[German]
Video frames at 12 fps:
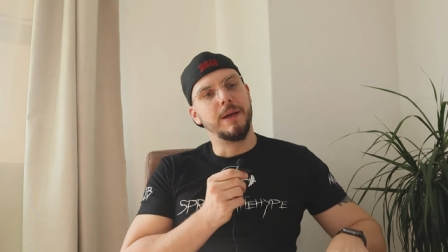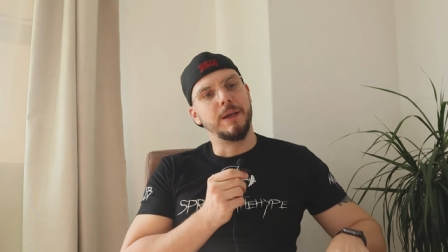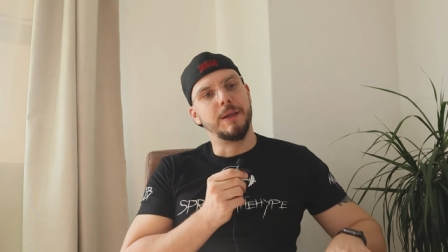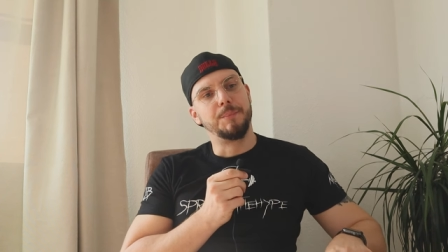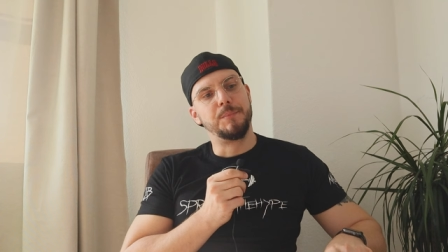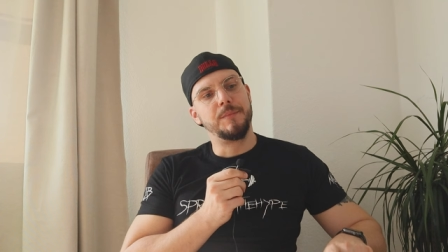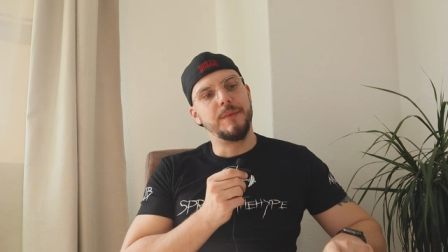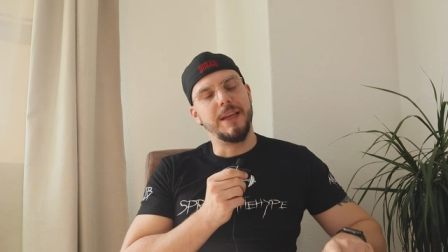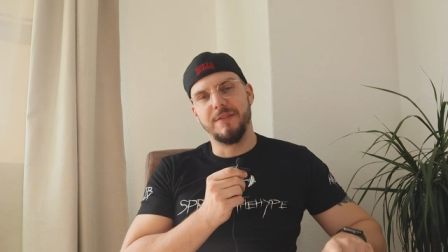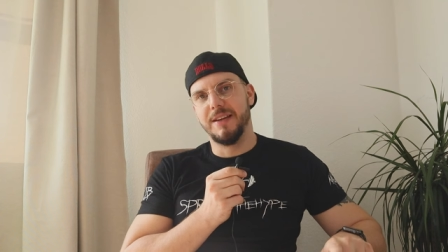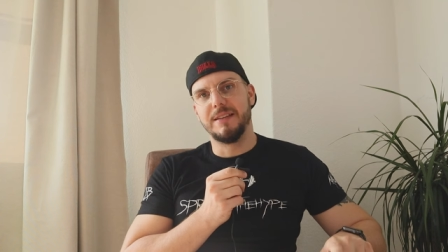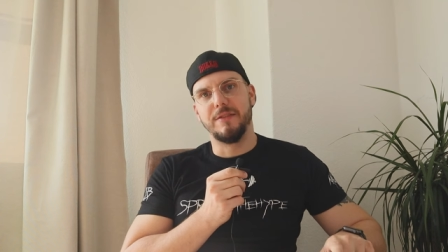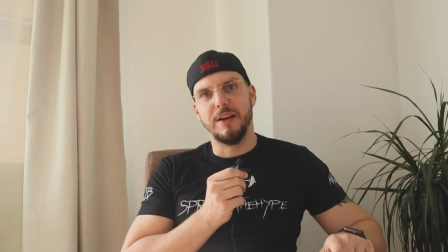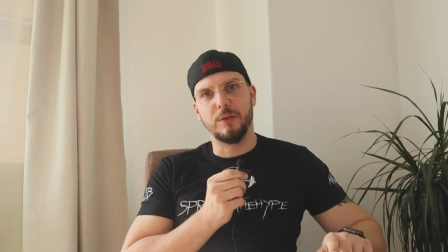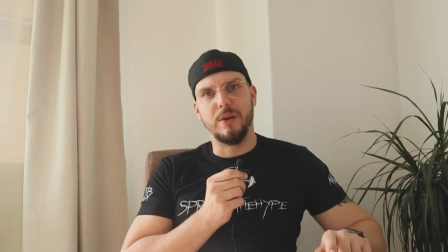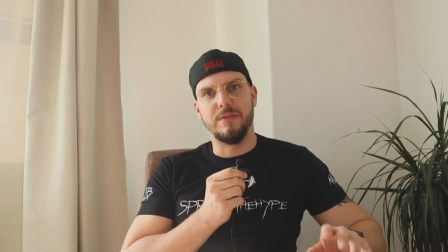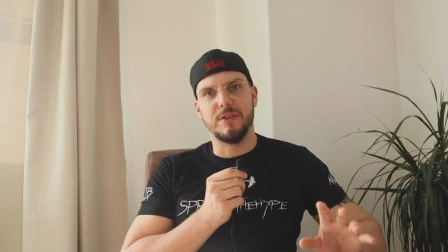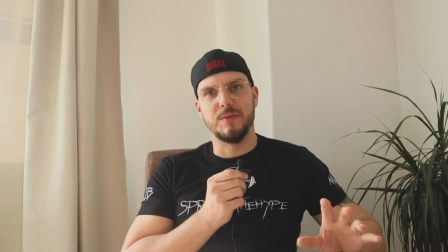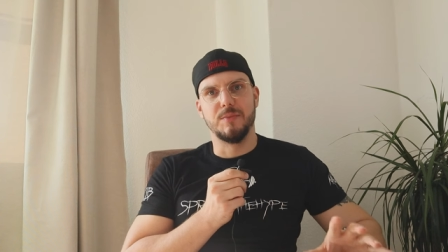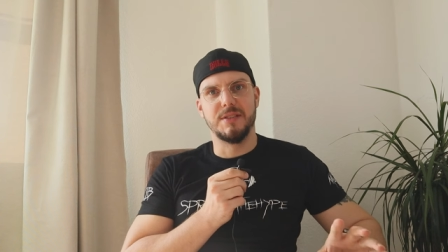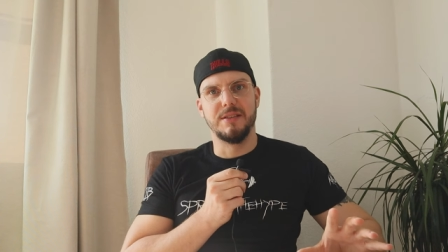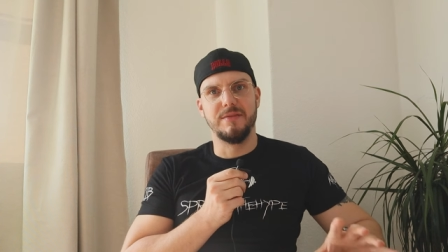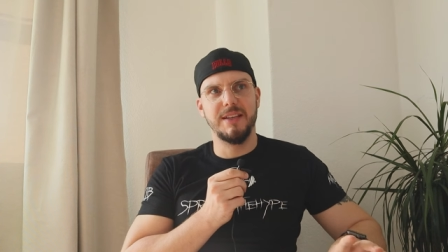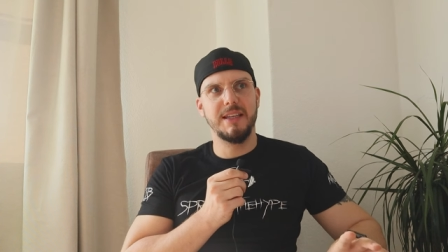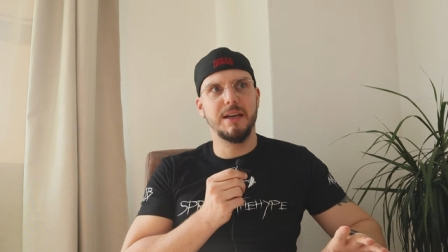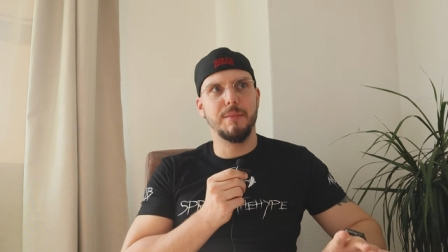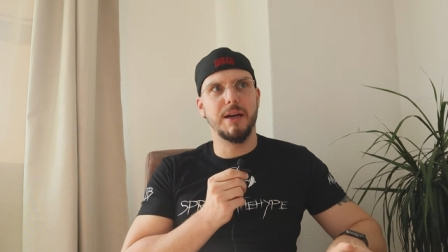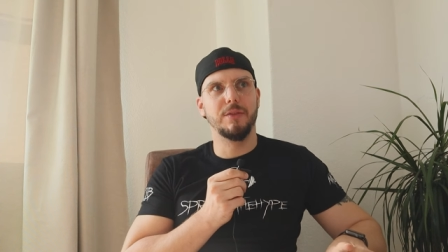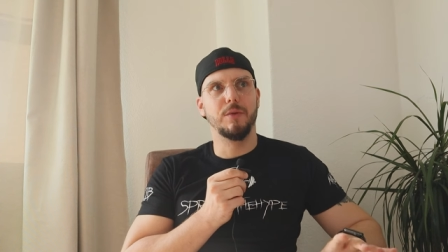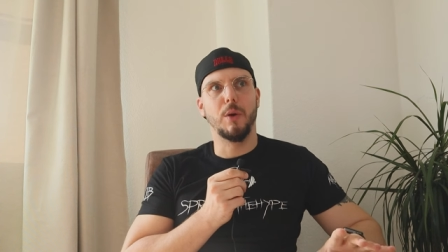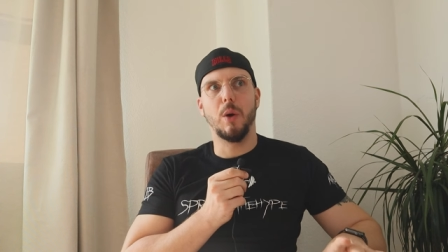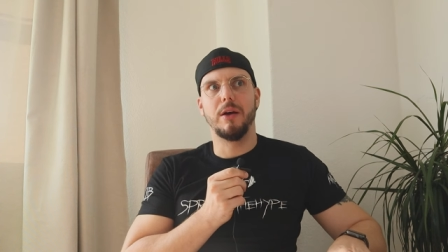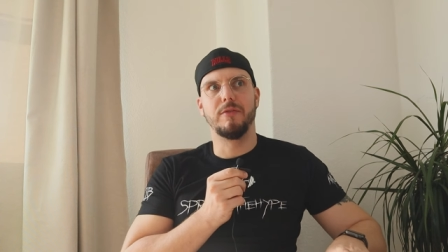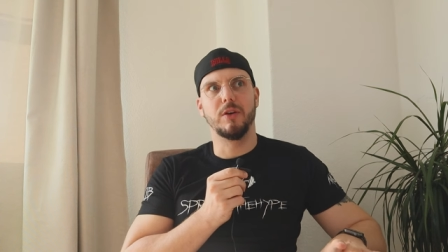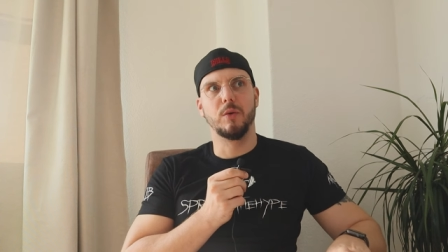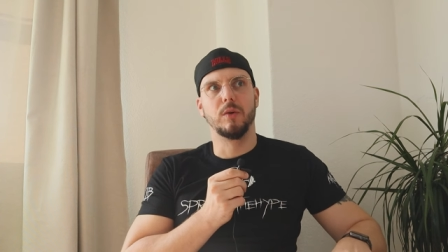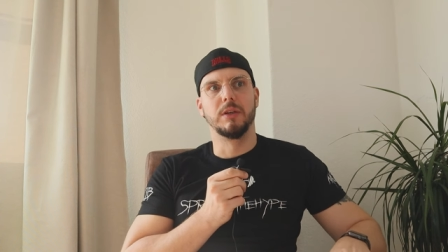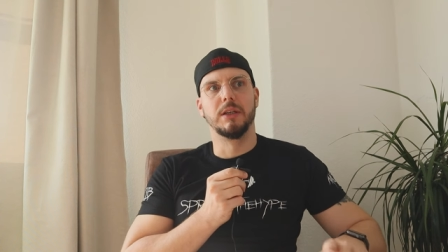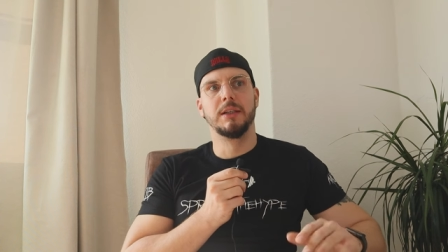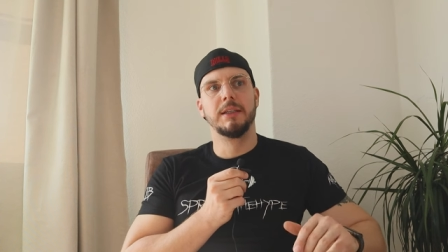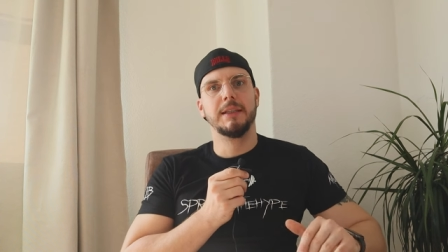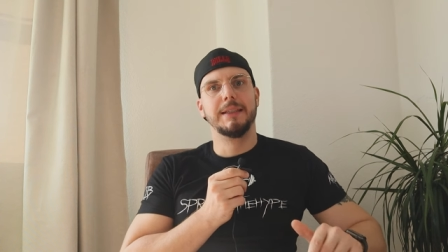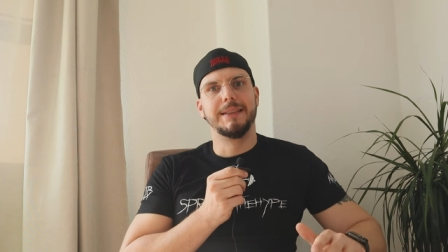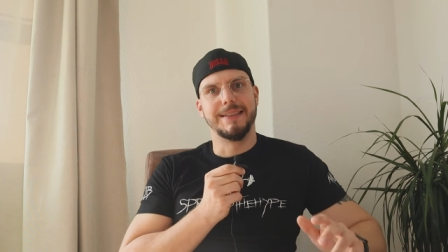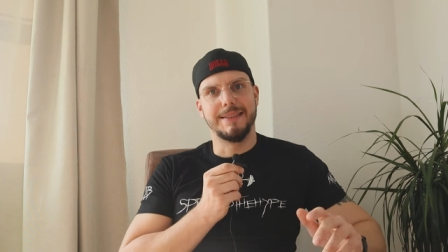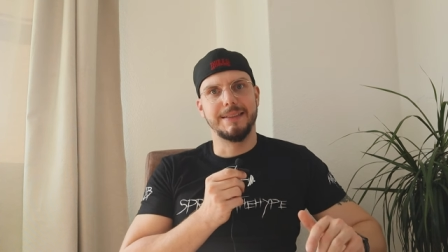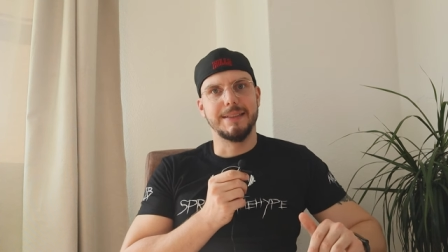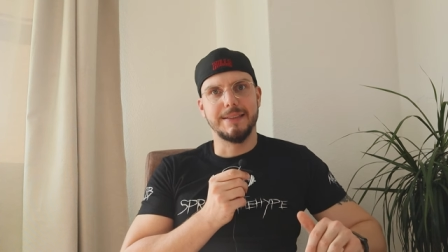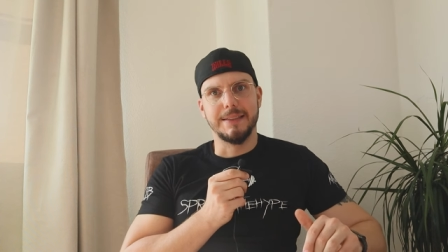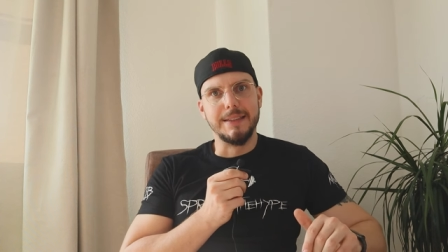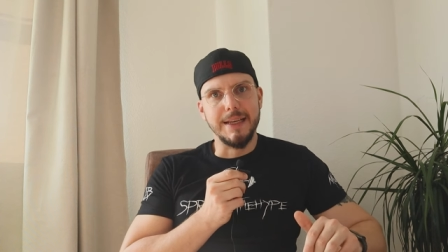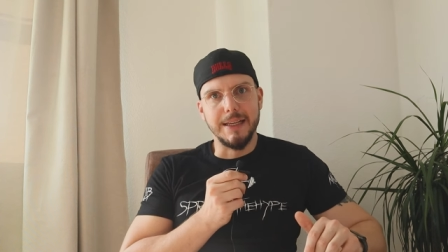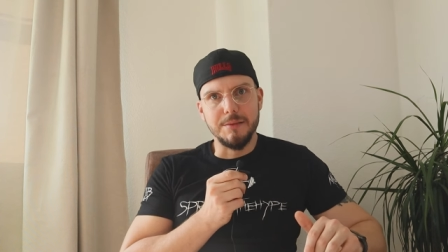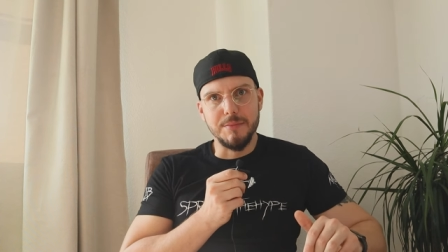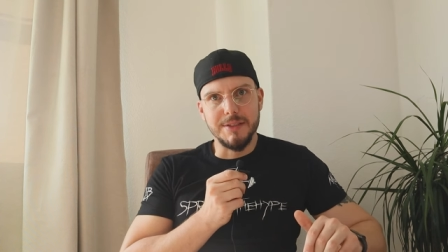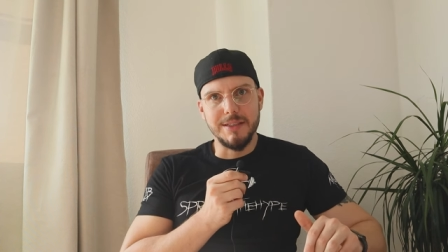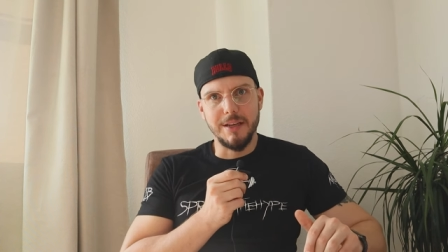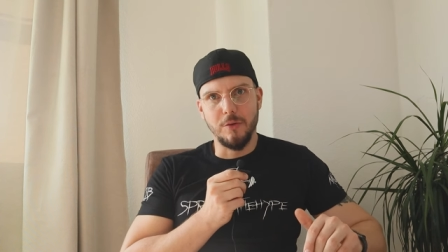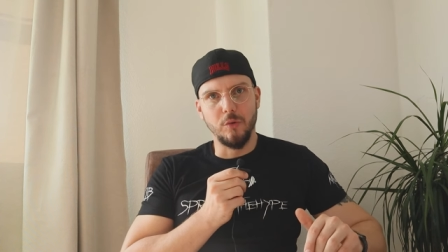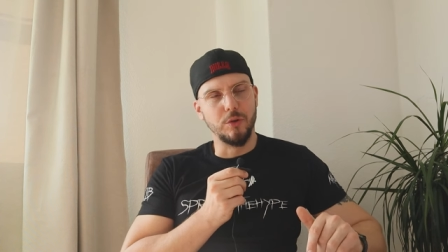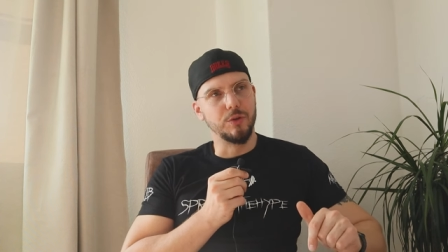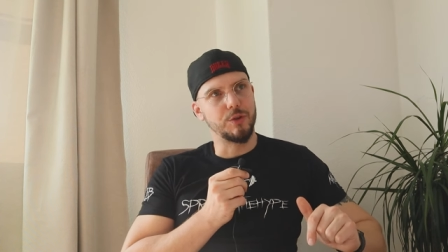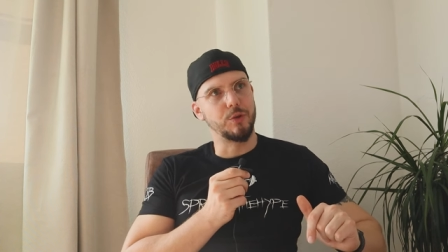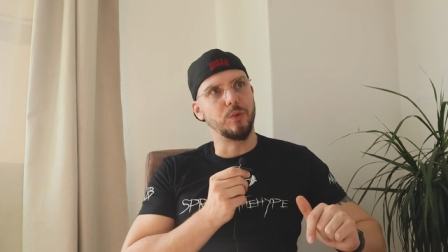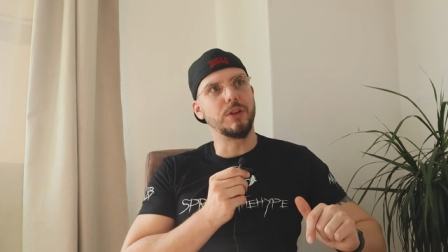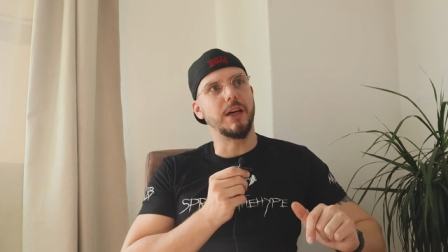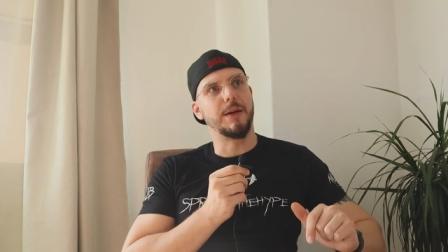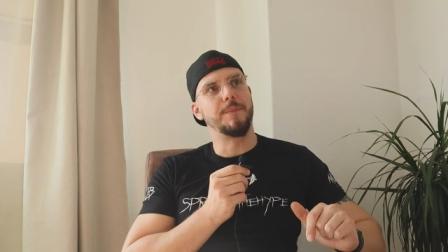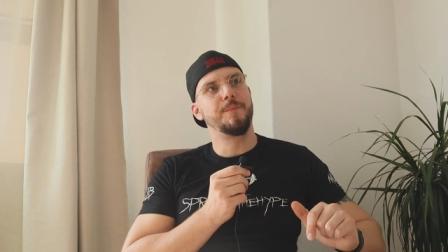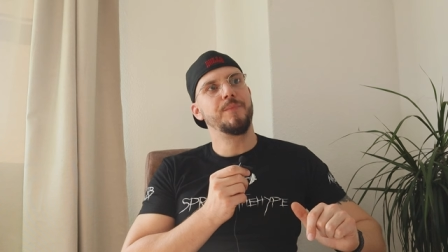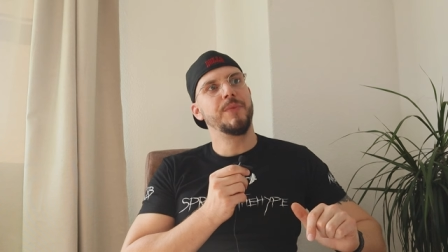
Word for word: Ähm, ich werde de facto einfach so ein bisschen weniger machen und auch einfach gucken, dass ich das Knie halt ein bisschen erholen und schonen kann.